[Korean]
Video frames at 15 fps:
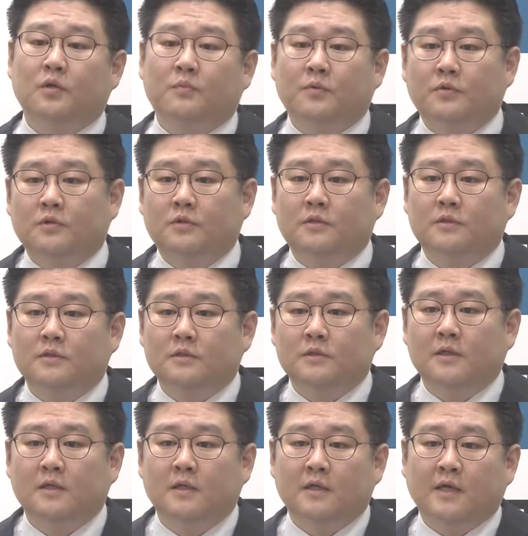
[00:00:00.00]
필로폰을
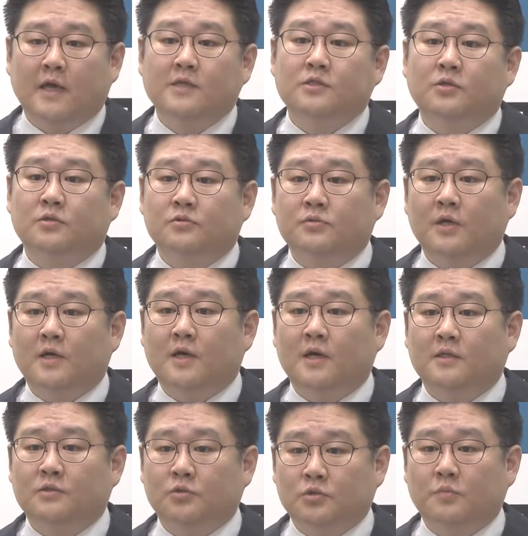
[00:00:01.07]
개인적으로
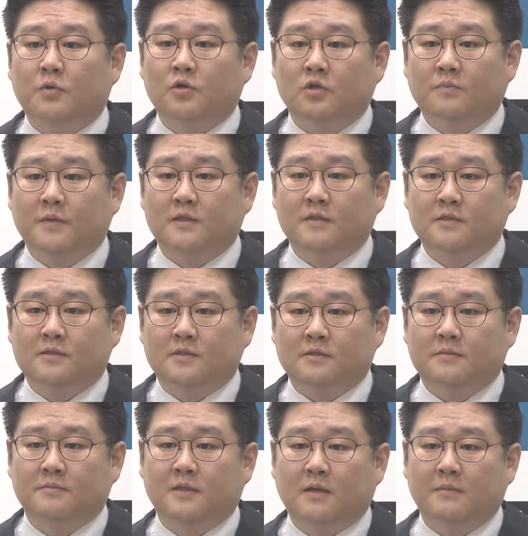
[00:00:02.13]
투약하는 조직폭력배들이
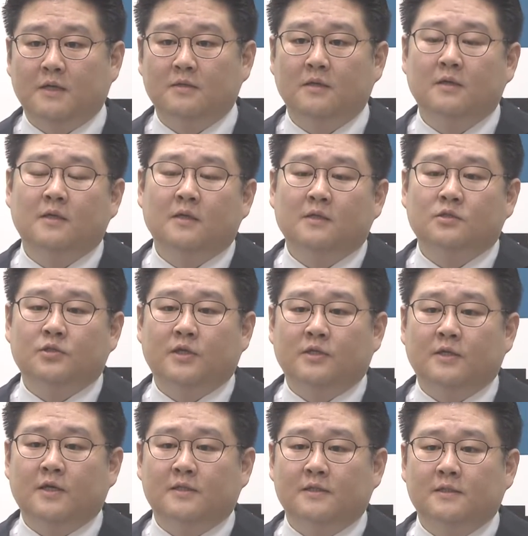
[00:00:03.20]
있었습니다만
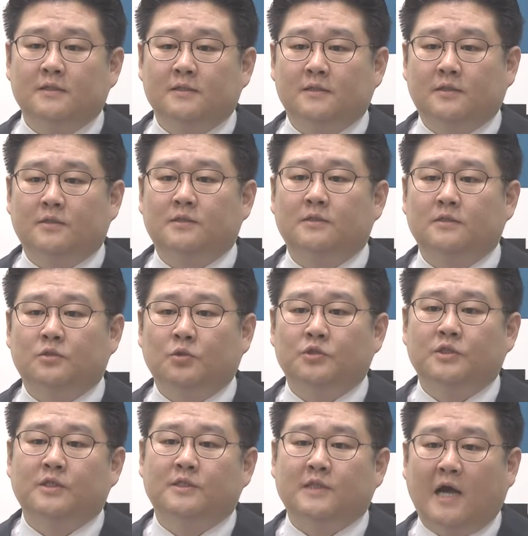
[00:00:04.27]
최근에는 그것을
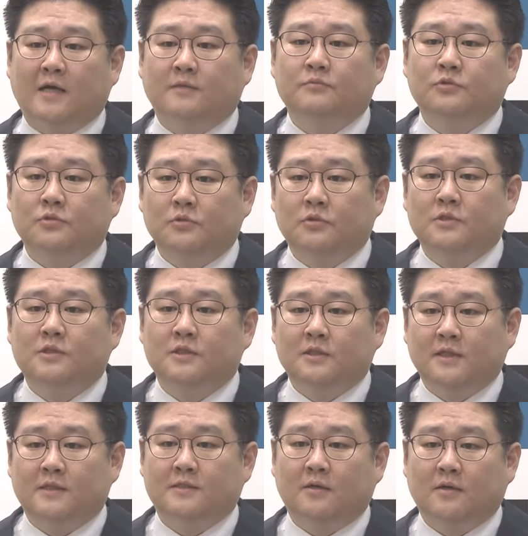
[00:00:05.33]
조직의 자금줄로
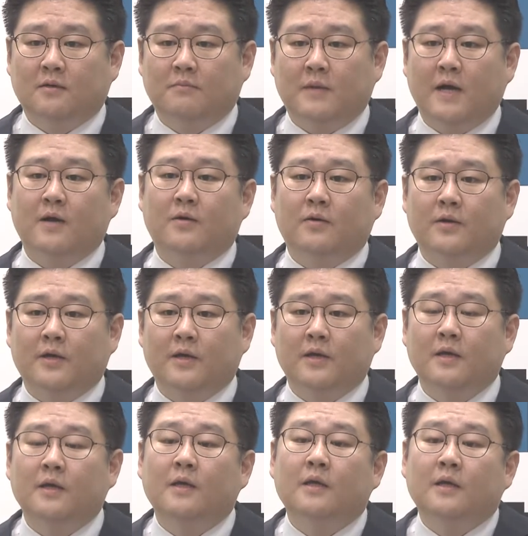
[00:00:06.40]
인식을 해서 마약거래에
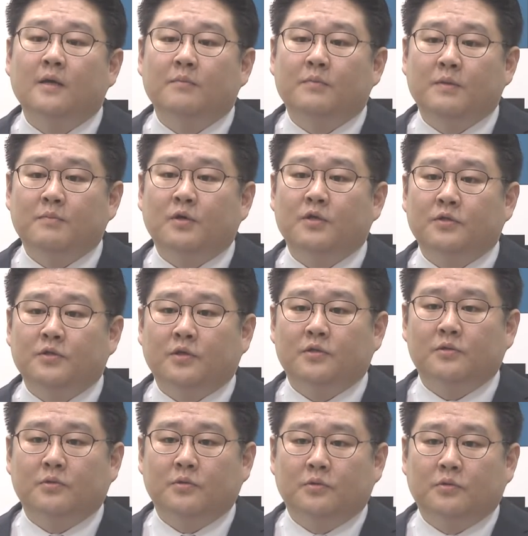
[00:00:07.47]
빈번히 뛰어들고